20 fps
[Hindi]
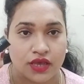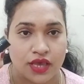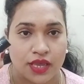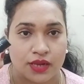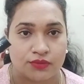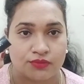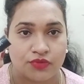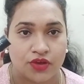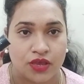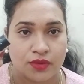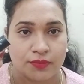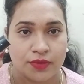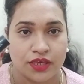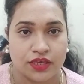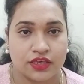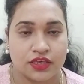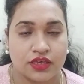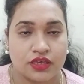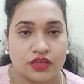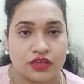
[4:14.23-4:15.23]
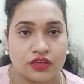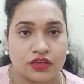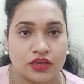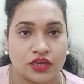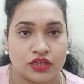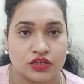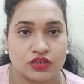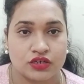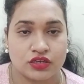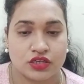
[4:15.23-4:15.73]
एन वाई बे की
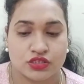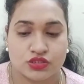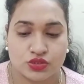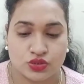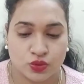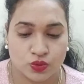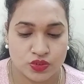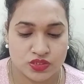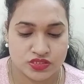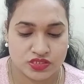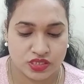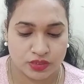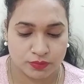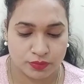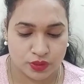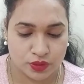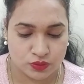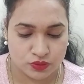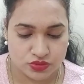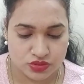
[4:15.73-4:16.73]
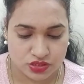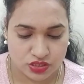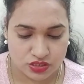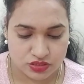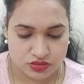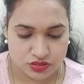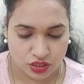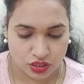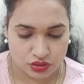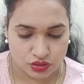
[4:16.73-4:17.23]
कंटोर स्टिक भी यूज़
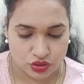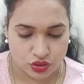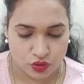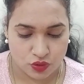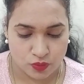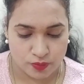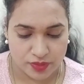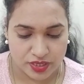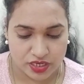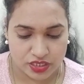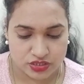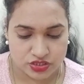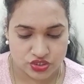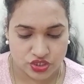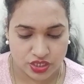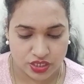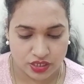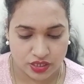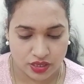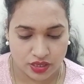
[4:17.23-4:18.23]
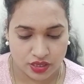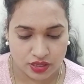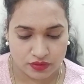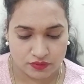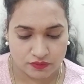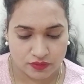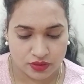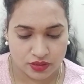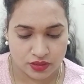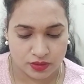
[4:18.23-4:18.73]
कर सकते हो मेरा शेड है
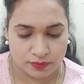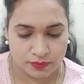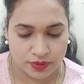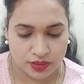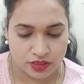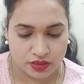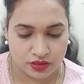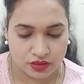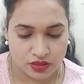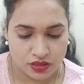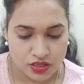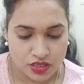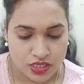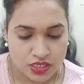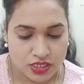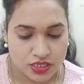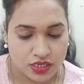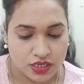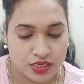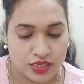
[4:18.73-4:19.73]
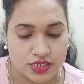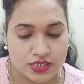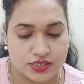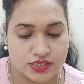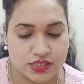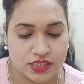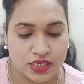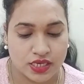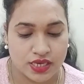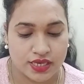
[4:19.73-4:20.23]
एन वाई बे
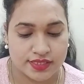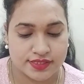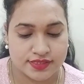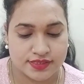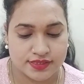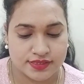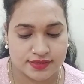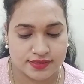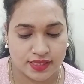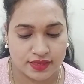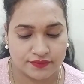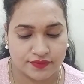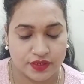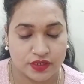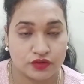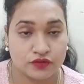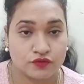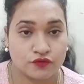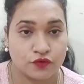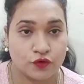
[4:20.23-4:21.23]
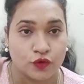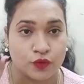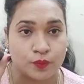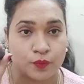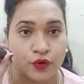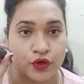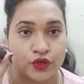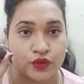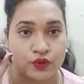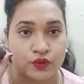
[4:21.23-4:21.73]
सी एस सेवन फोर
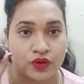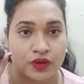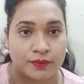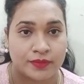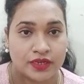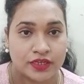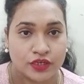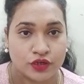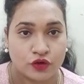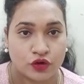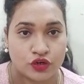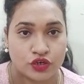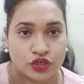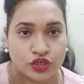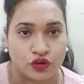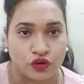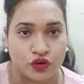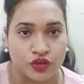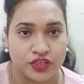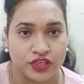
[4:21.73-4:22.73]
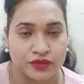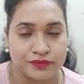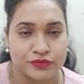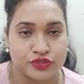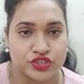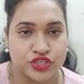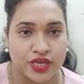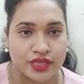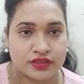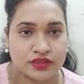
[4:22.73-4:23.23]
पॉइंट टू एम एल की क्वान्टिटी और ये
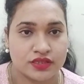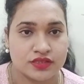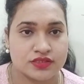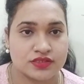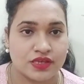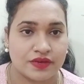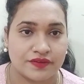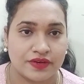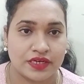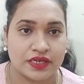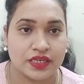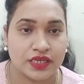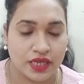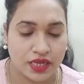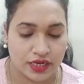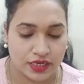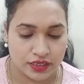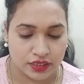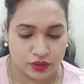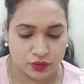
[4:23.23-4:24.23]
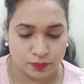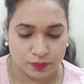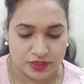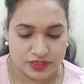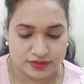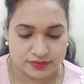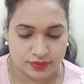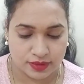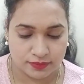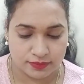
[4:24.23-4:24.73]
मुझे आई थिंक सेवेंटी या एट्टी
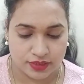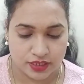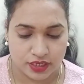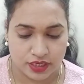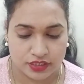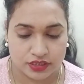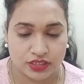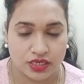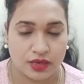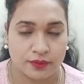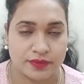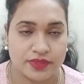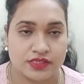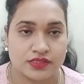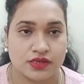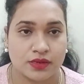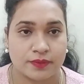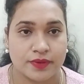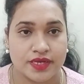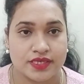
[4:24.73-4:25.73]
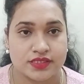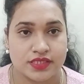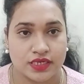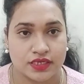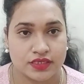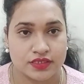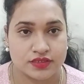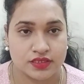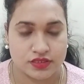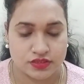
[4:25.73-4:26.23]
रुपीज़ में ही मिल गई थी अभी इसका प्राइस
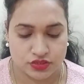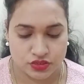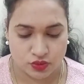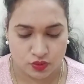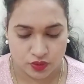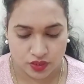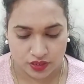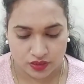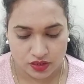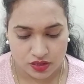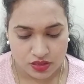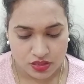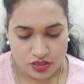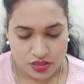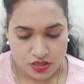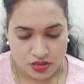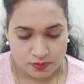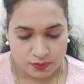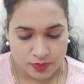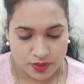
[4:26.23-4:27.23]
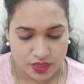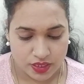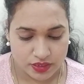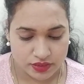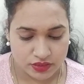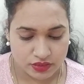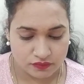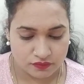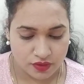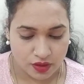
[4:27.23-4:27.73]
एटी सिक्स ही हो गया था बट
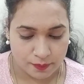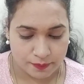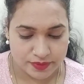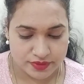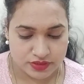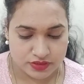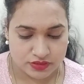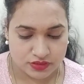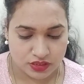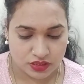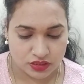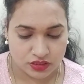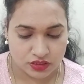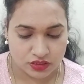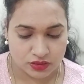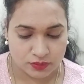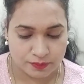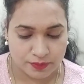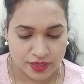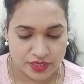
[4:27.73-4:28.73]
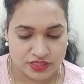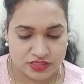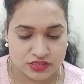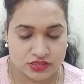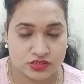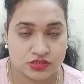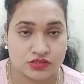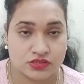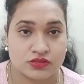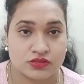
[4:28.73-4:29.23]
आई थिंक वापस इसका प्राइस
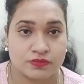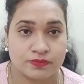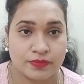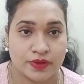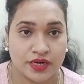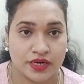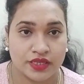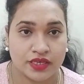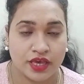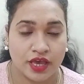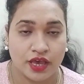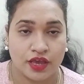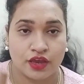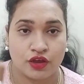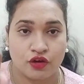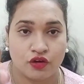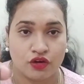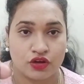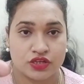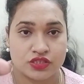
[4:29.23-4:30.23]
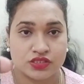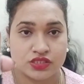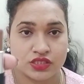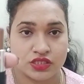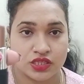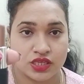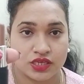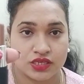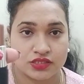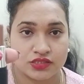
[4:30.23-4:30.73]
बढ़ गया है और
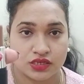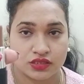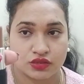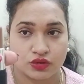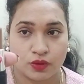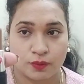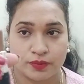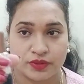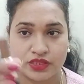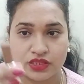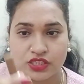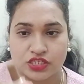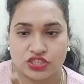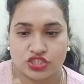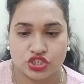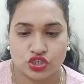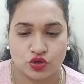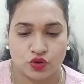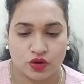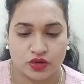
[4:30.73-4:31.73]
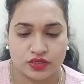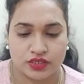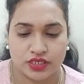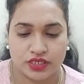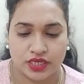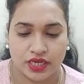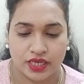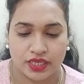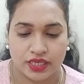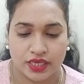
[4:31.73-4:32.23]
इसकी देख सकते हो आप कितनी अच्छी
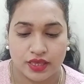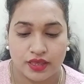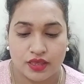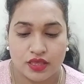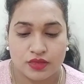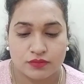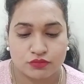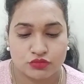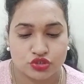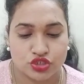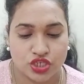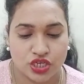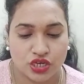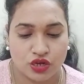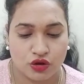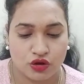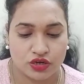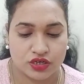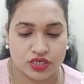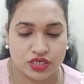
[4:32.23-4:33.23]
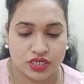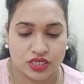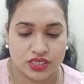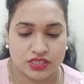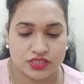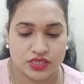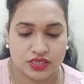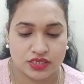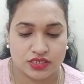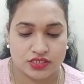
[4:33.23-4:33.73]
क्वांटिटी आई है मुझे क्वांटिटी
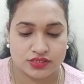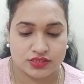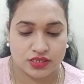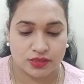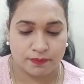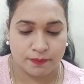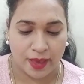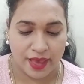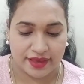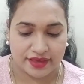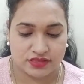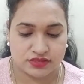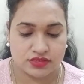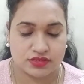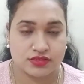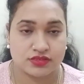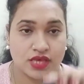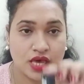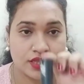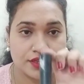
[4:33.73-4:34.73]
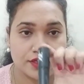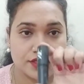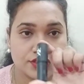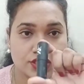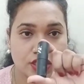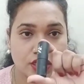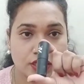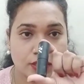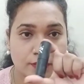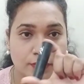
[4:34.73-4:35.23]
के संग इसकी पैकेजिंग ज़्यादा
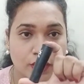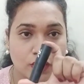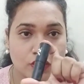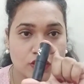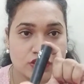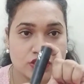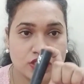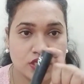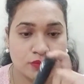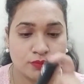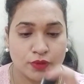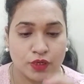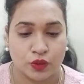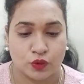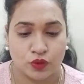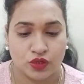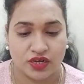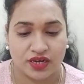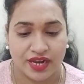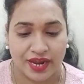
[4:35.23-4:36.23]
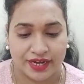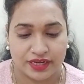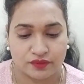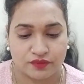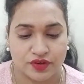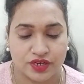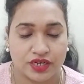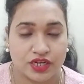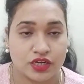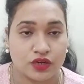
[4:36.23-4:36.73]
अच्छी लगी बिकॉज़ की बिल्कुल लाइट
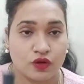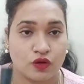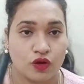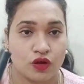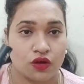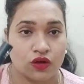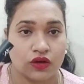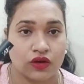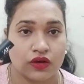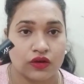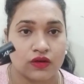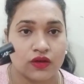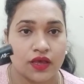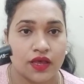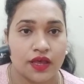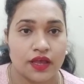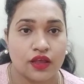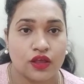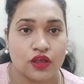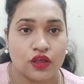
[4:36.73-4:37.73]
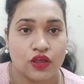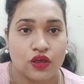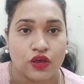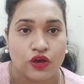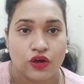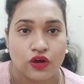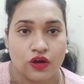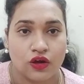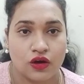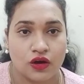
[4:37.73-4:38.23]
वेटेड है
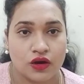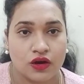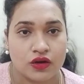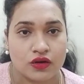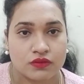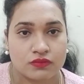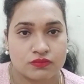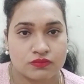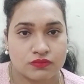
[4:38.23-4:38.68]
और